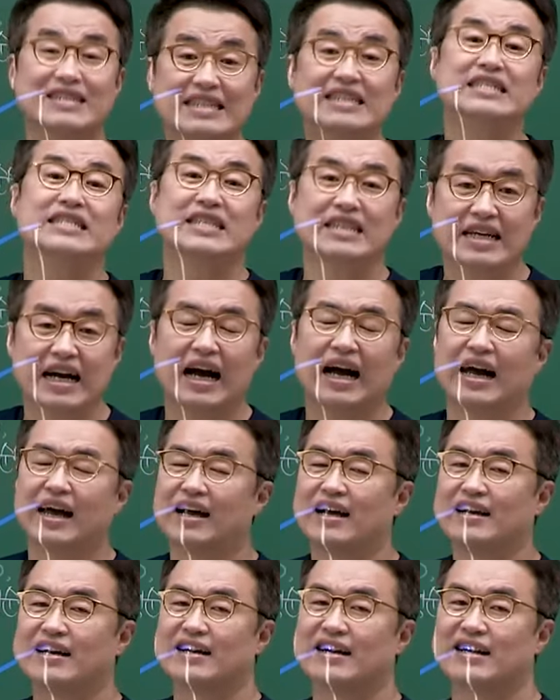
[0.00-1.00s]
의지가
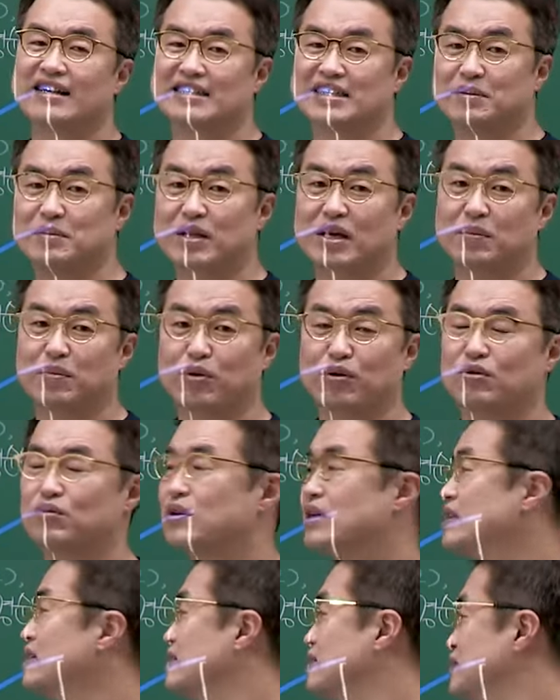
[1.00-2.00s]
지금 이렇게 보이고 있는